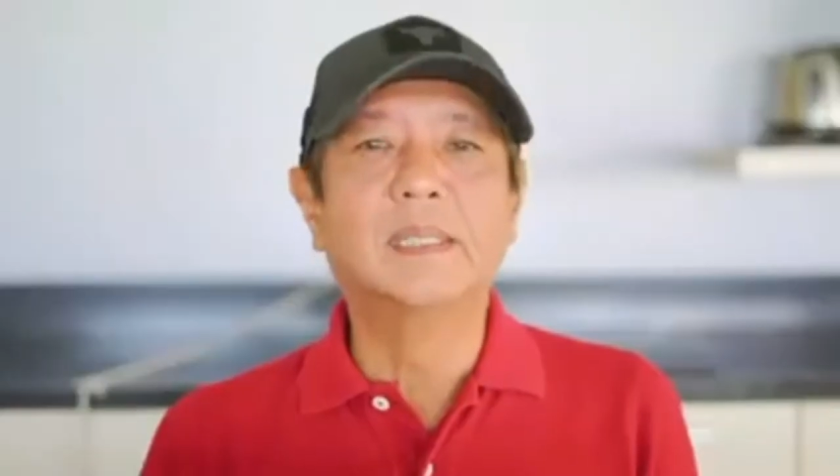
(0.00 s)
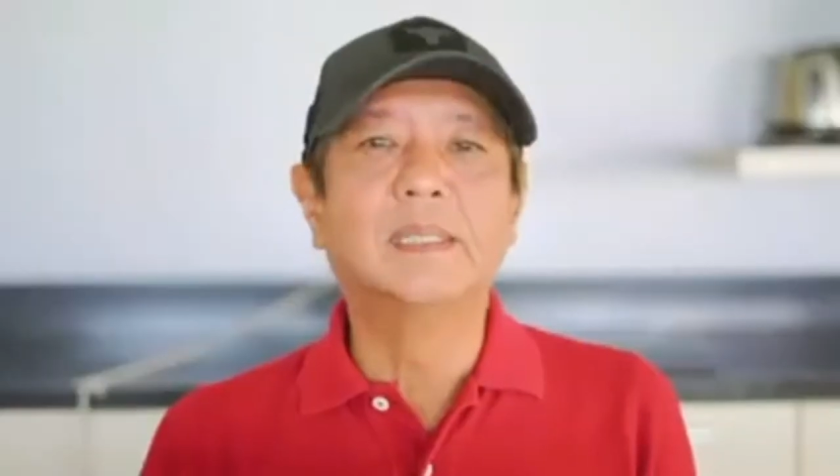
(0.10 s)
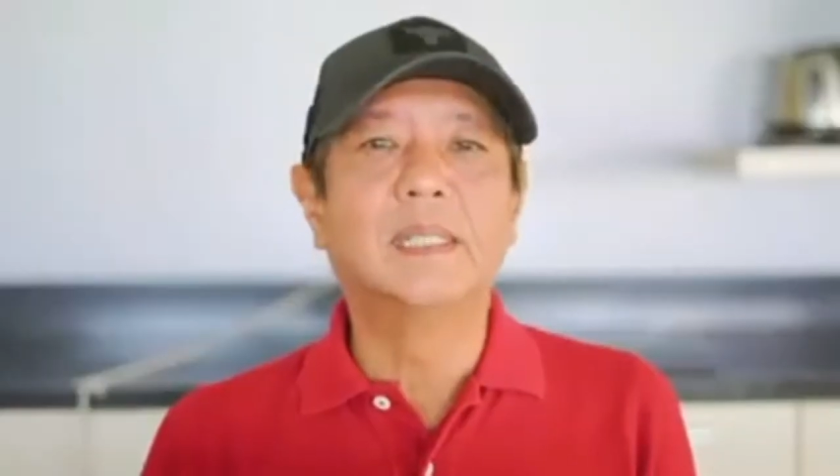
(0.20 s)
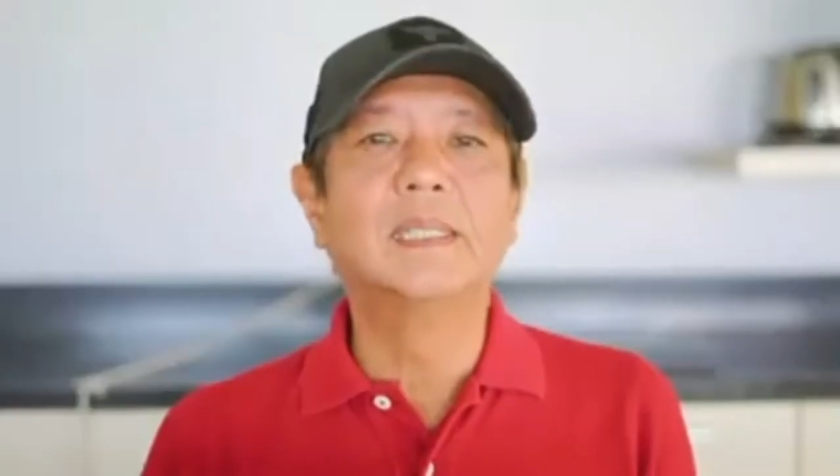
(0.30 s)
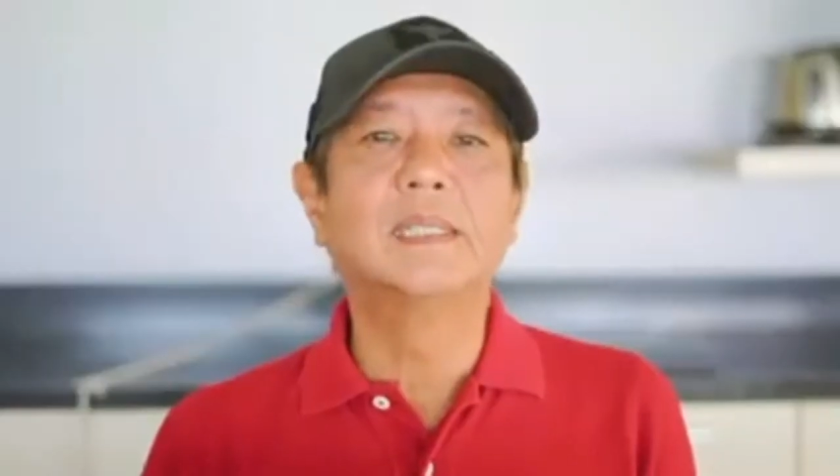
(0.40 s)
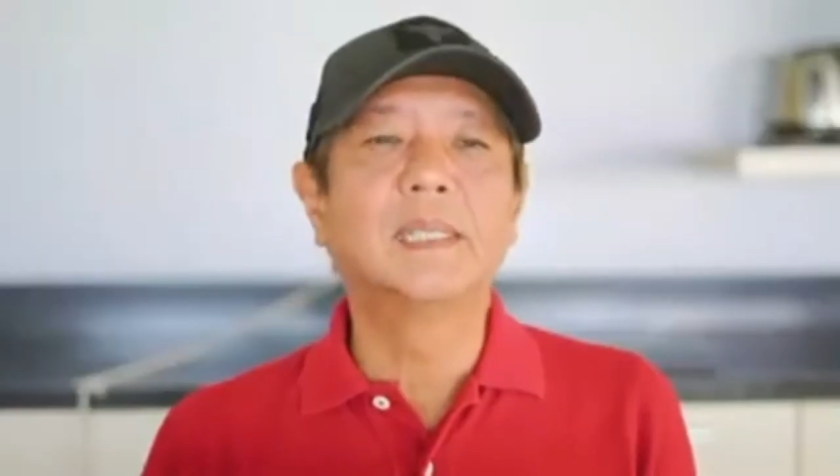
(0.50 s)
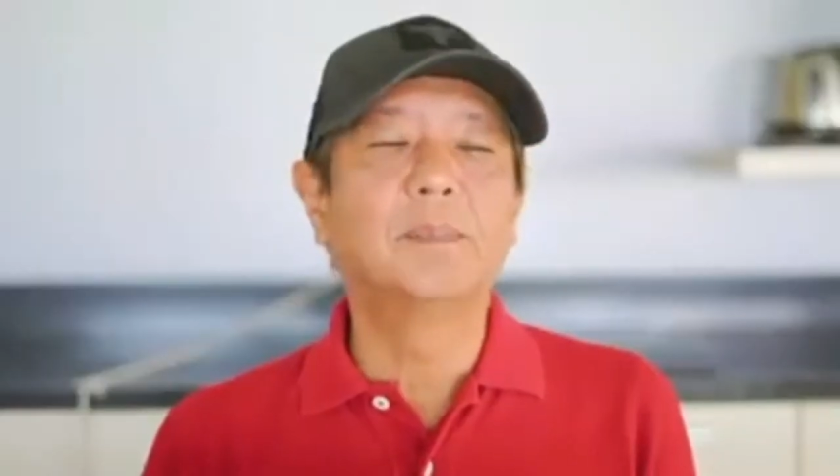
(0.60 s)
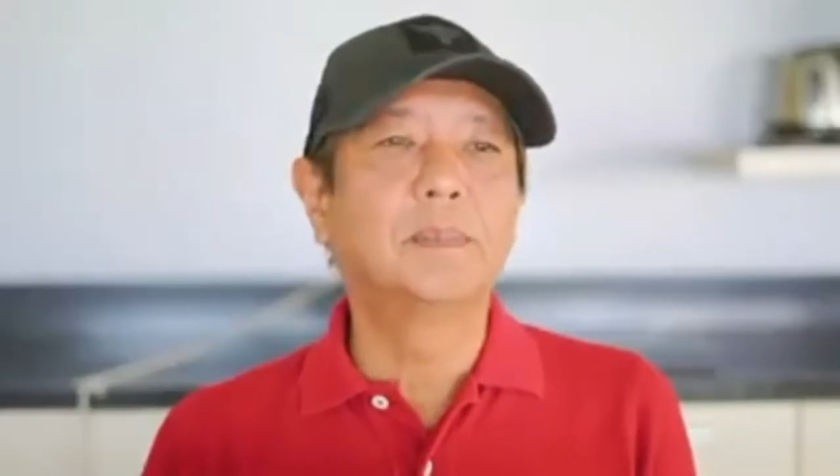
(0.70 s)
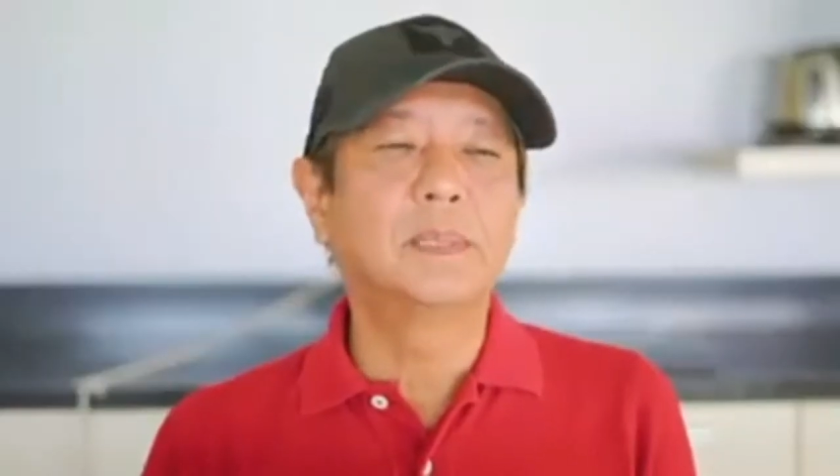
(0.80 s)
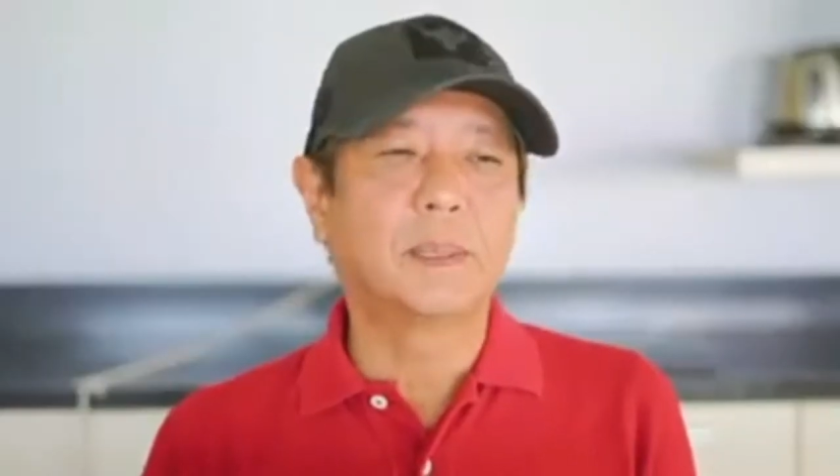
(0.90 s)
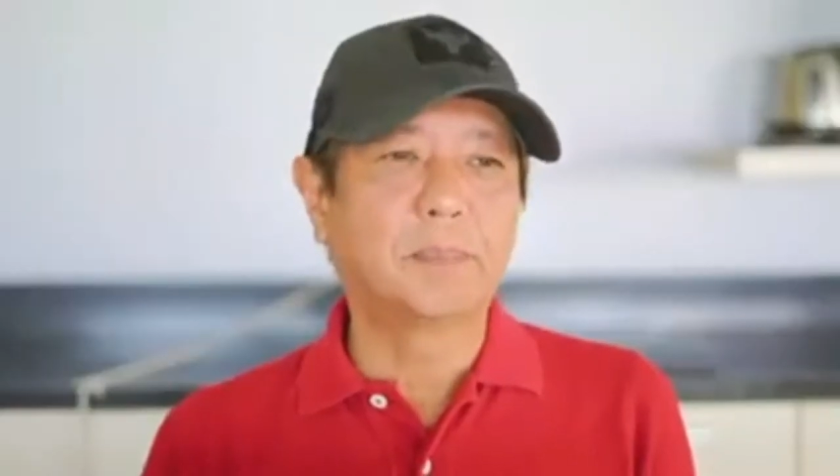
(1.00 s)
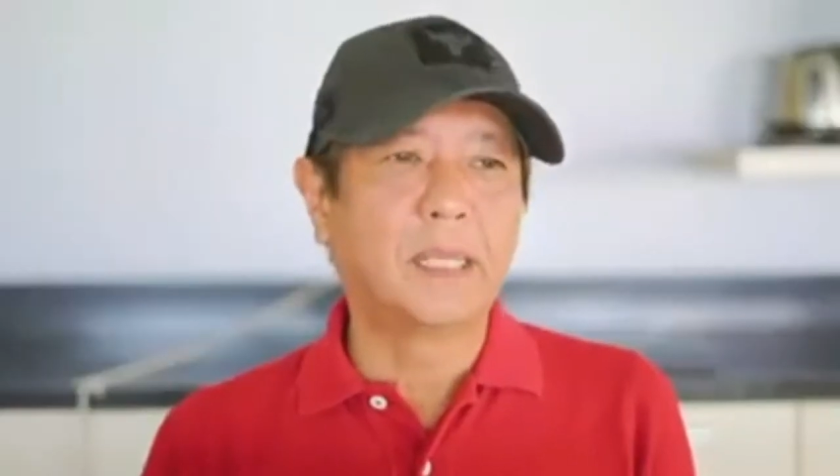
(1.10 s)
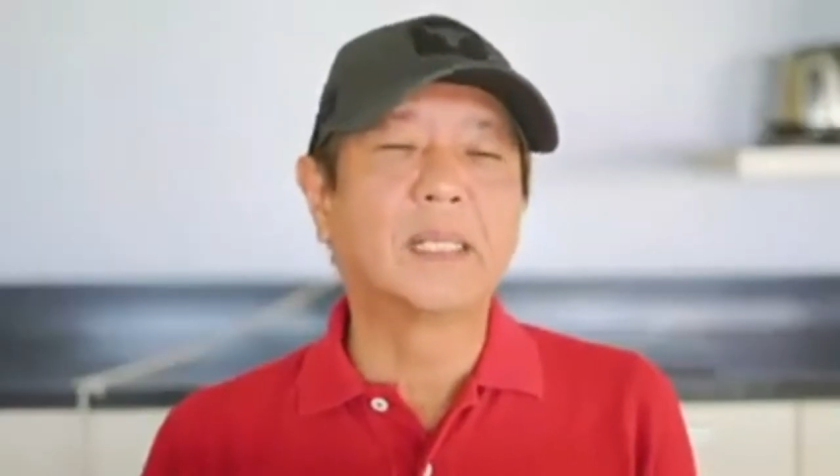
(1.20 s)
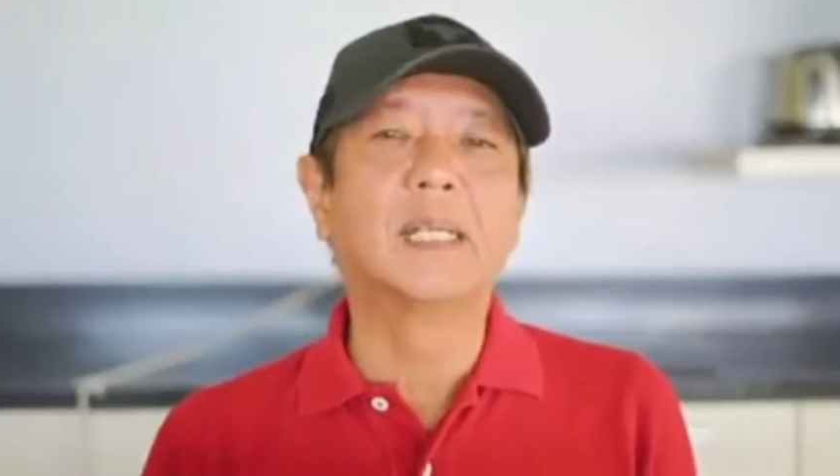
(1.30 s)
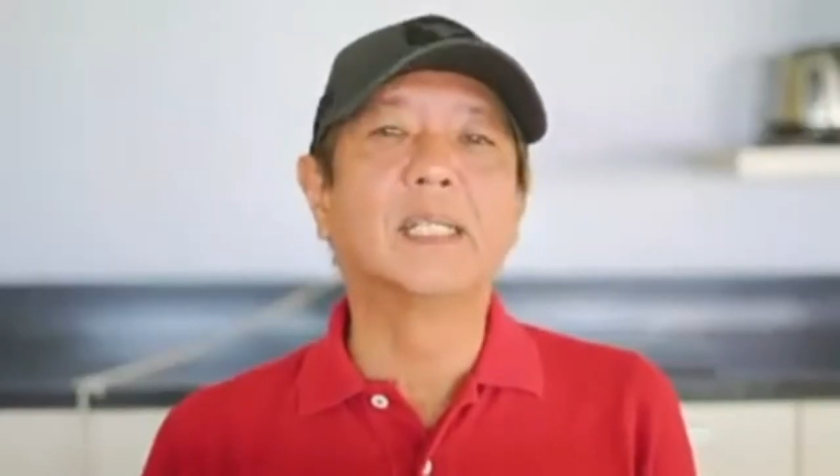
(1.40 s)
ay sa, sa
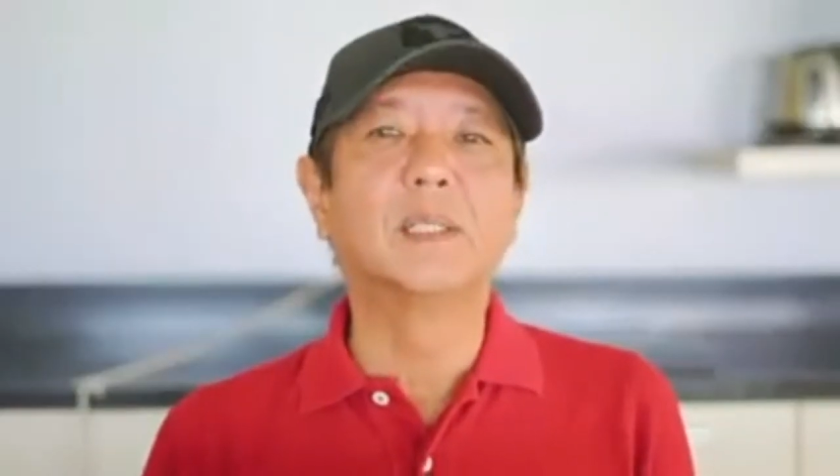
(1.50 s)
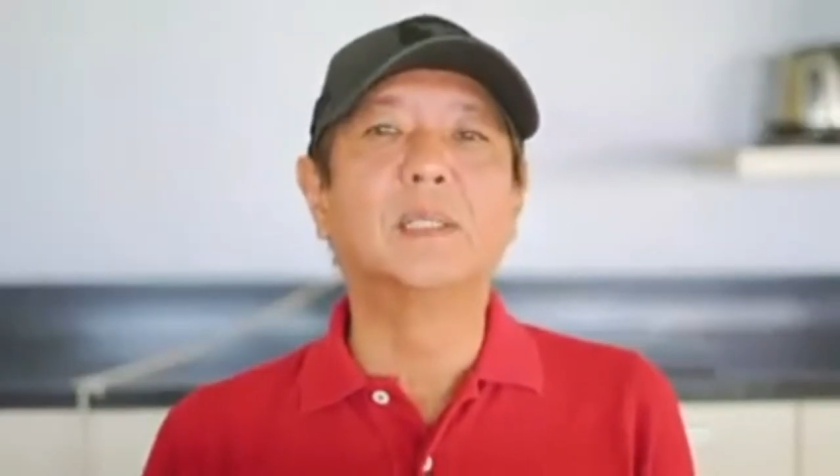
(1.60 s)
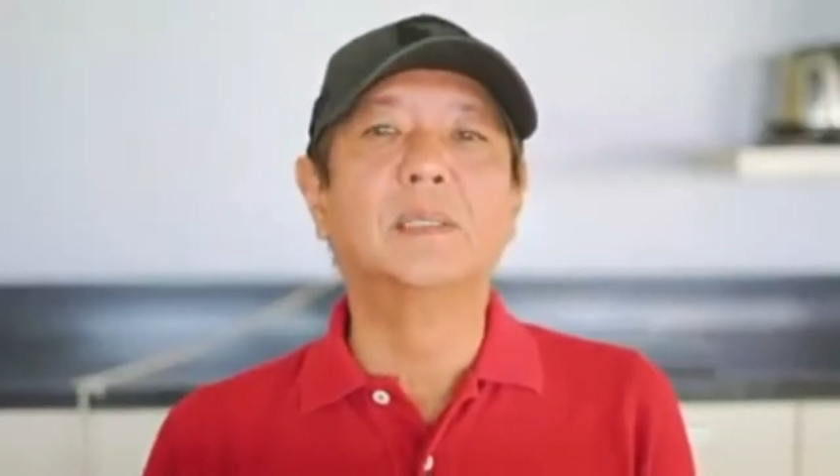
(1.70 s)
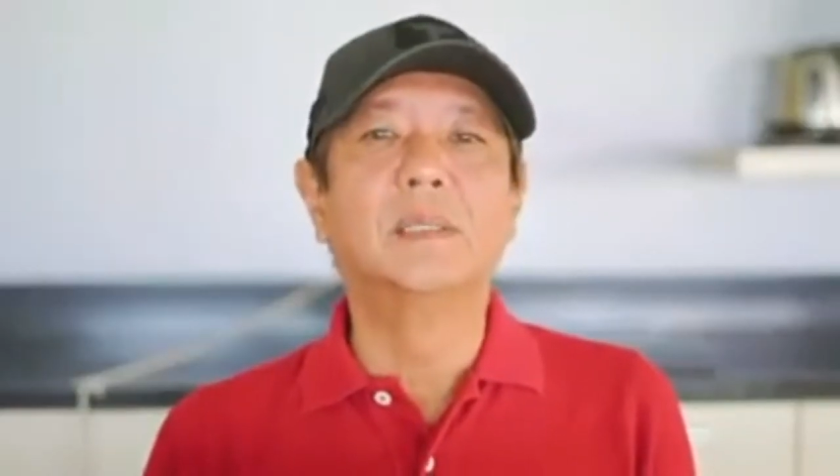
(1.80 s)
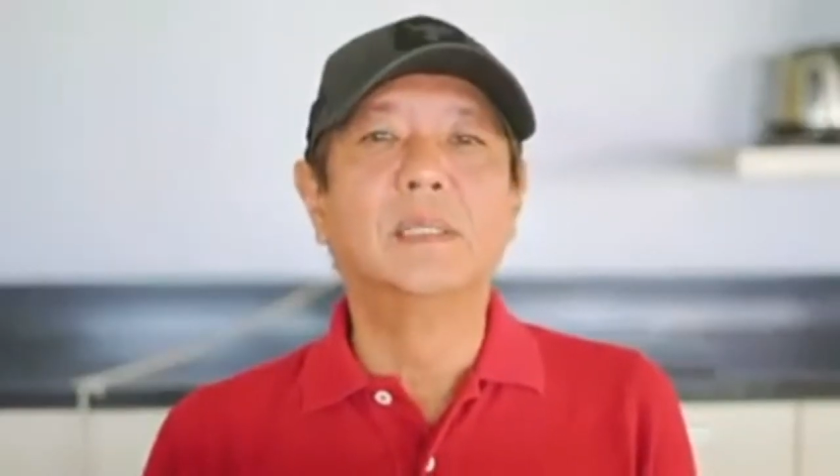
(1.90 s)
palagay ko,